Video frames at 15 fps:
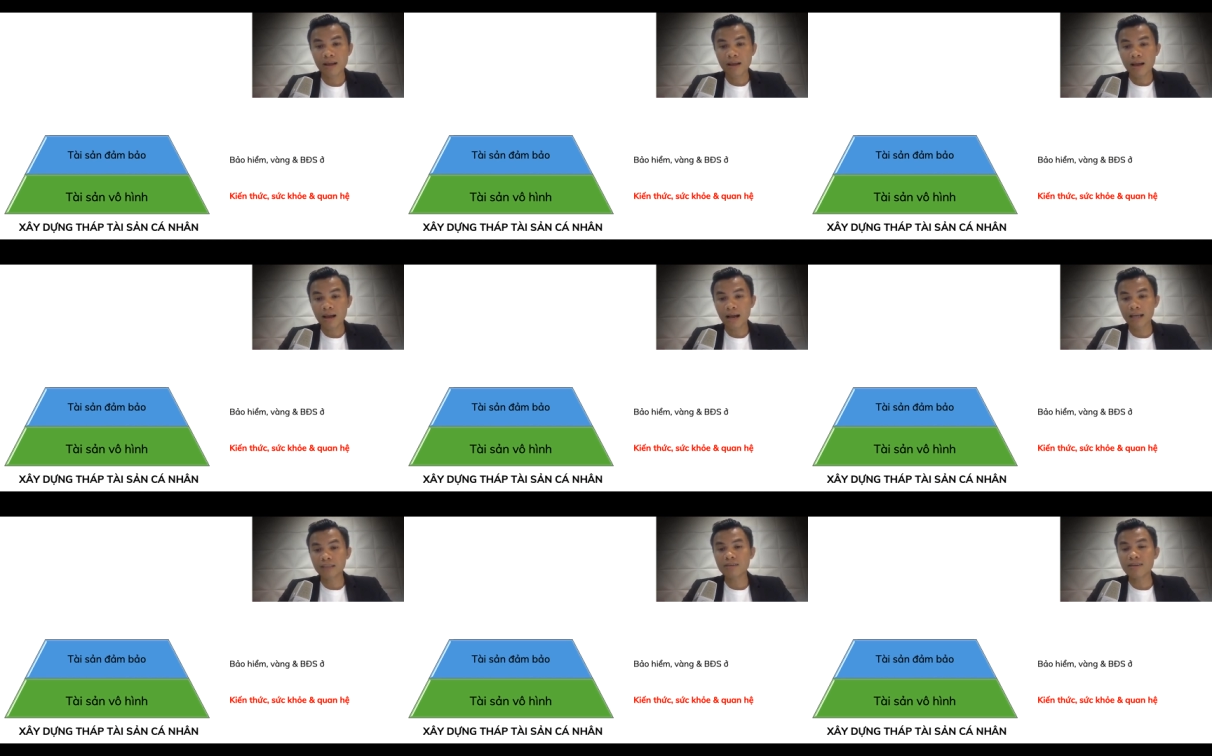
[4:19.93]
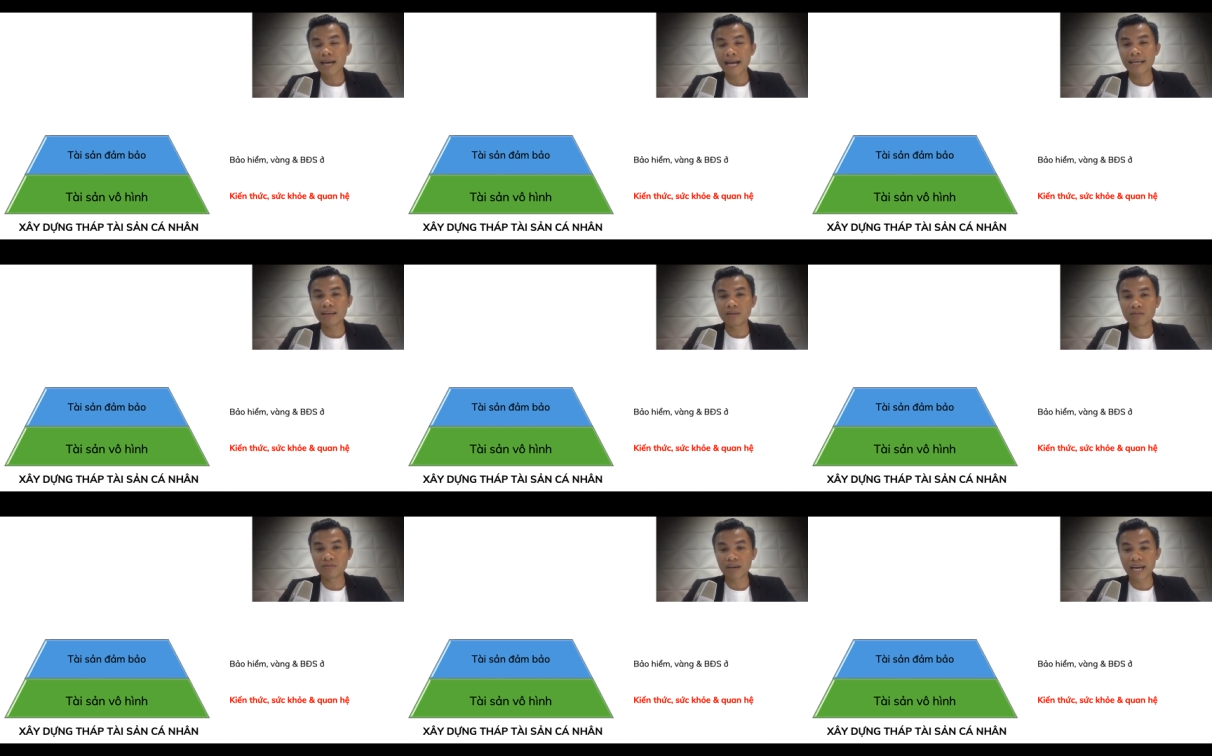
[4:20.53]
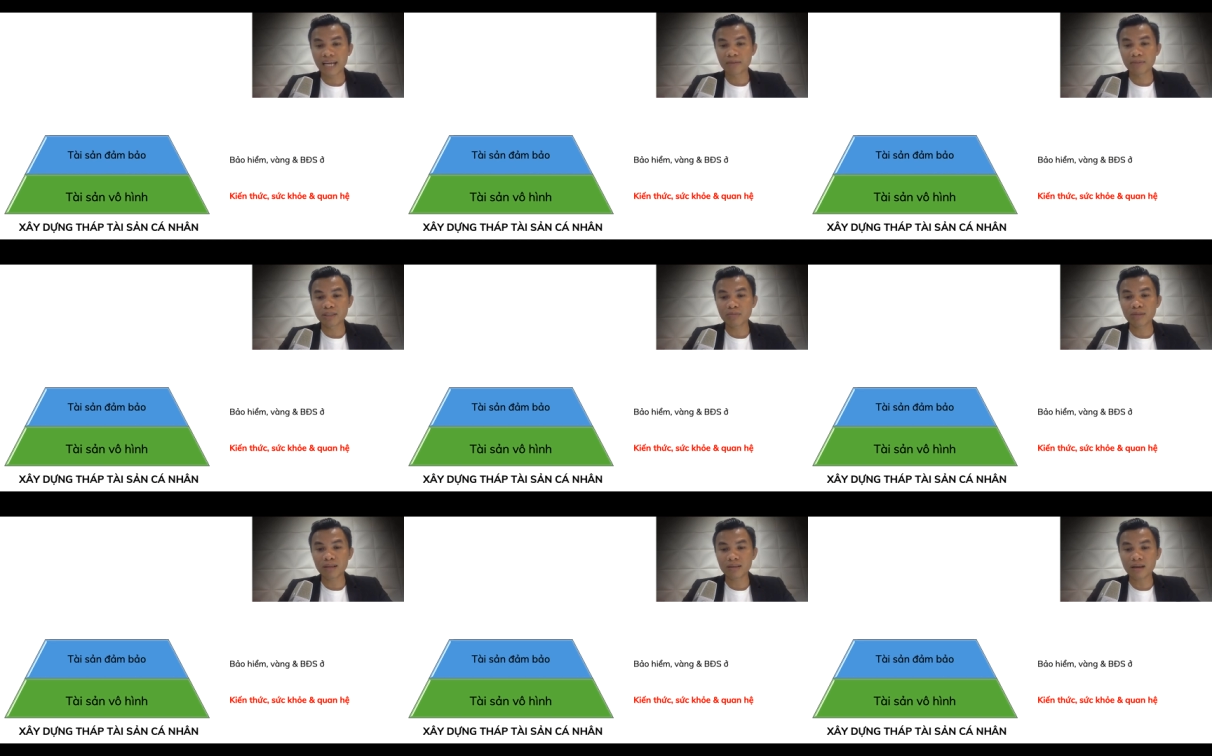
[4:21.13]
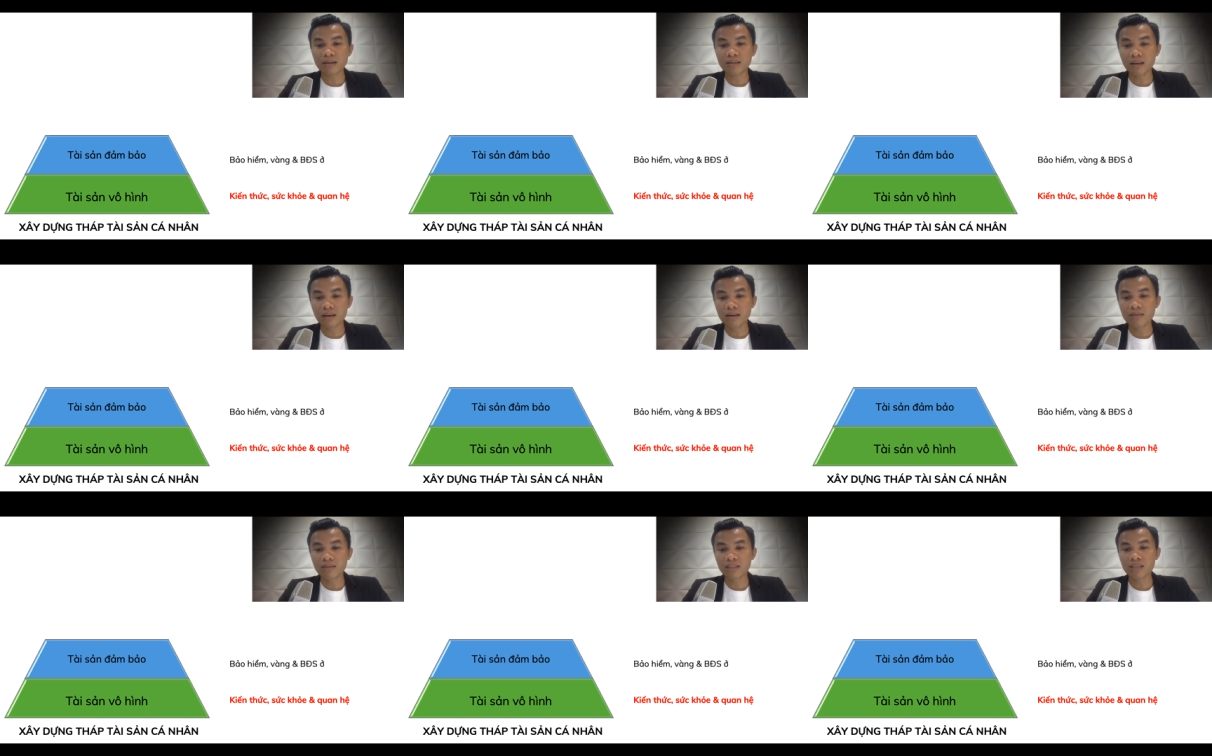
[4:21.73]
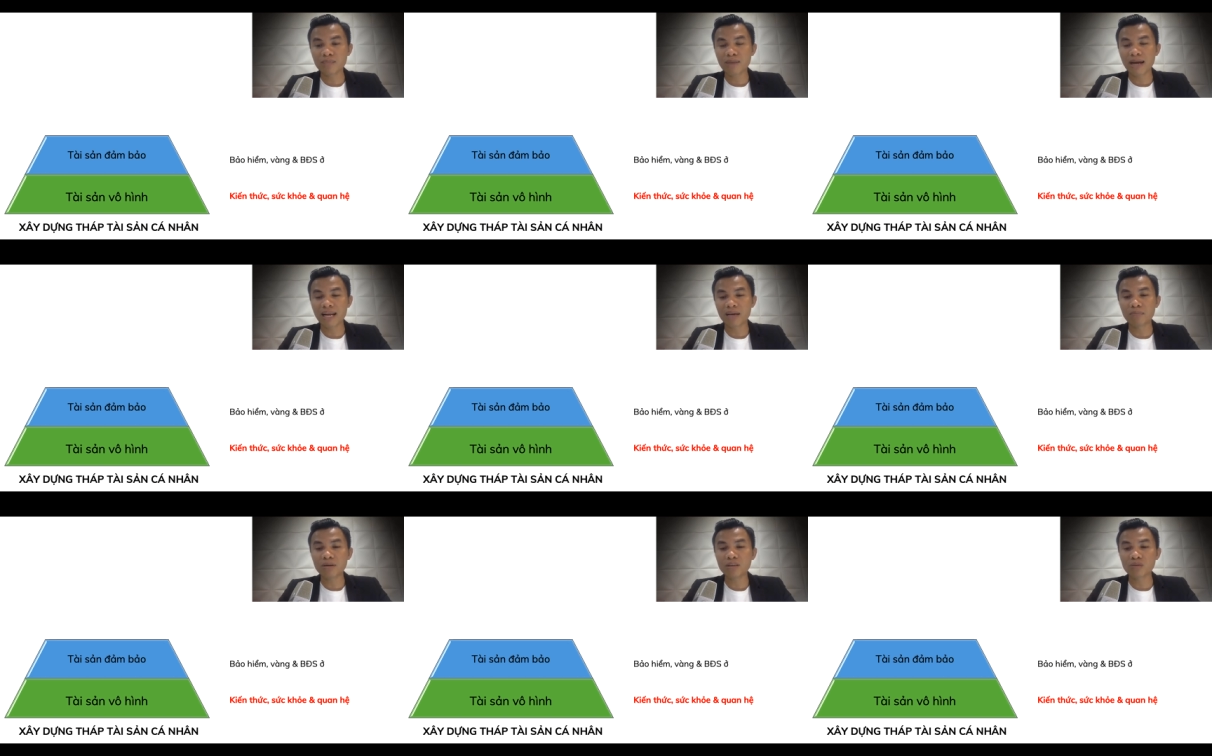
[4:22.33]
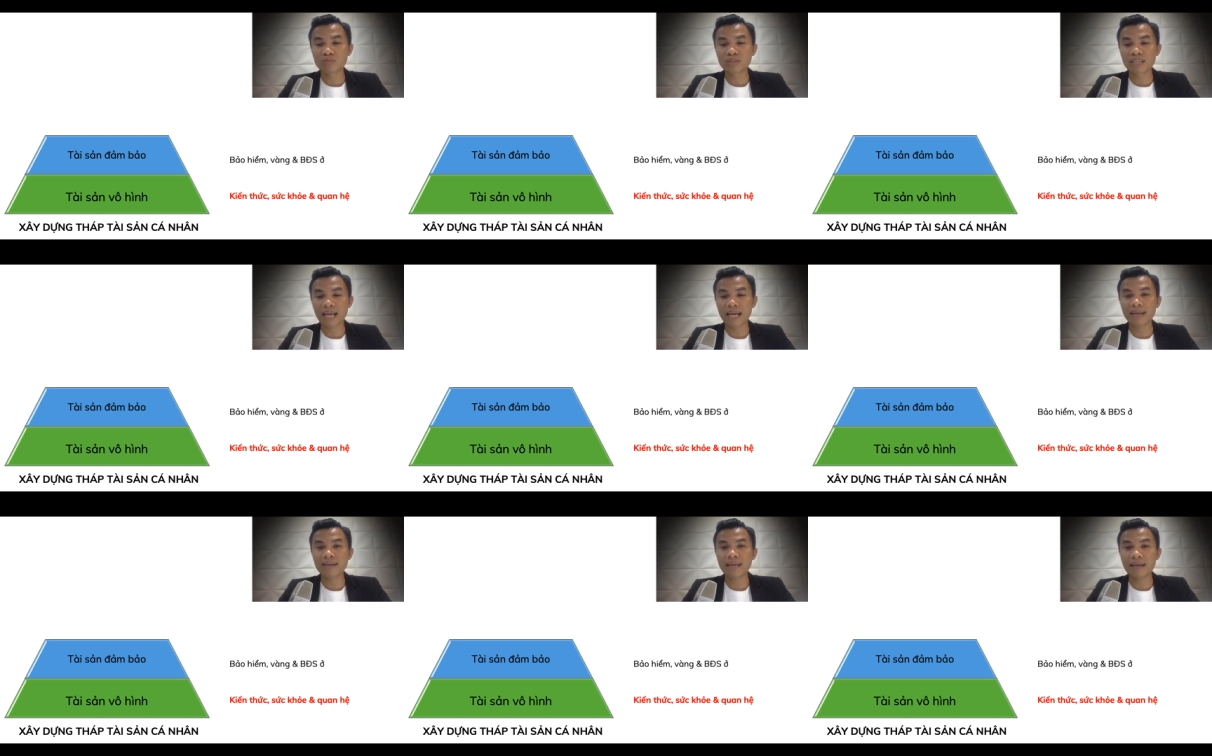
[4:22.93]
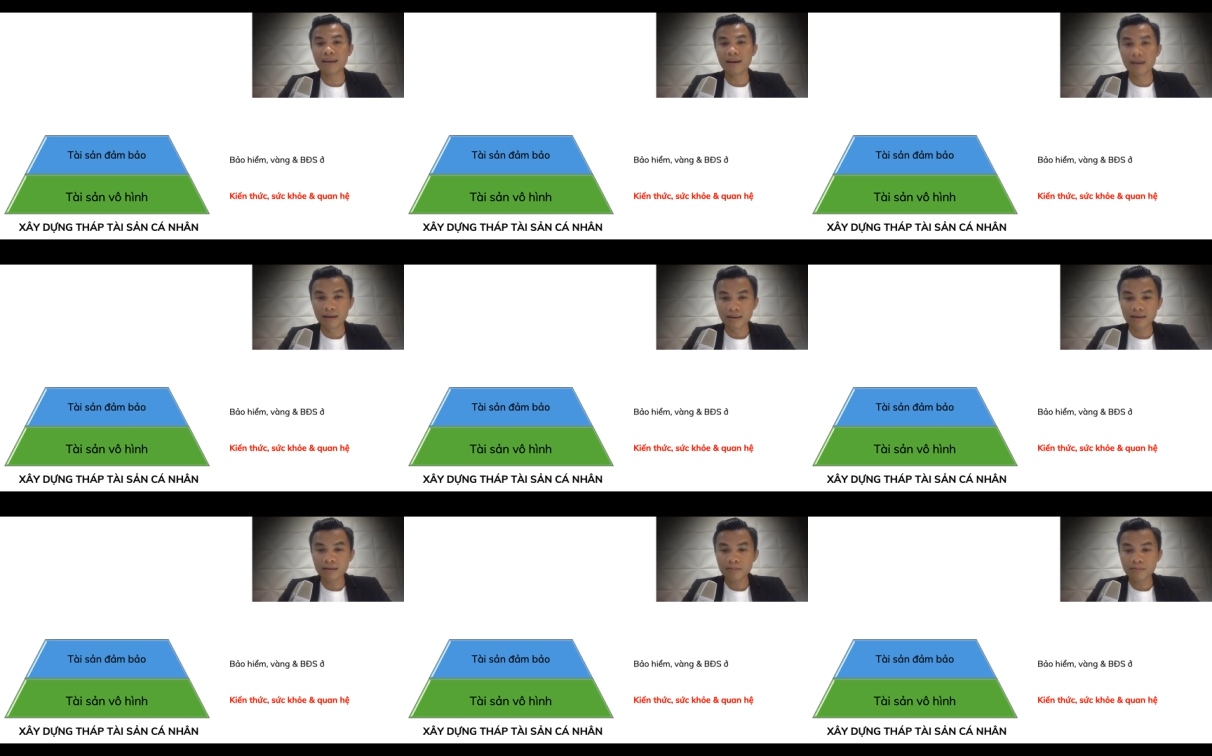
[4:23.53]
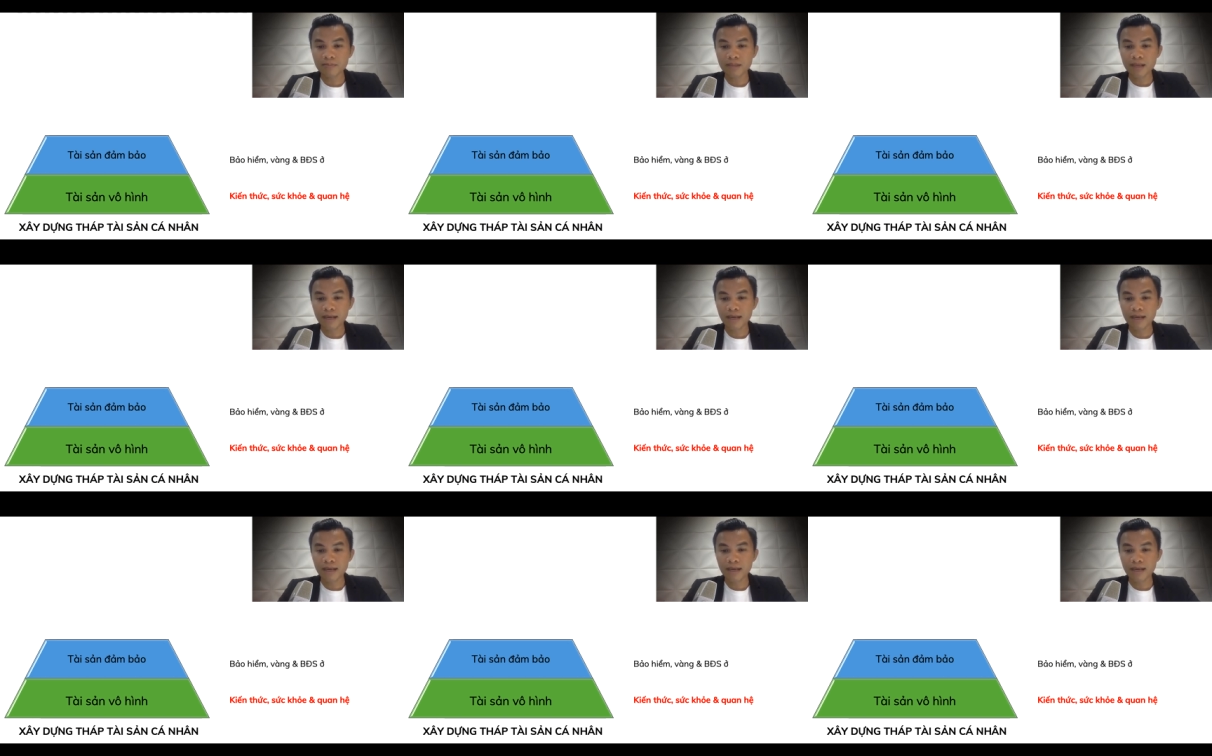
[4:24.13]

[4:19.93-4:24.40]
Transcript: à, thứ hai là vàng mà chúng ta cất giữ và thứ ba là bất động sản để ở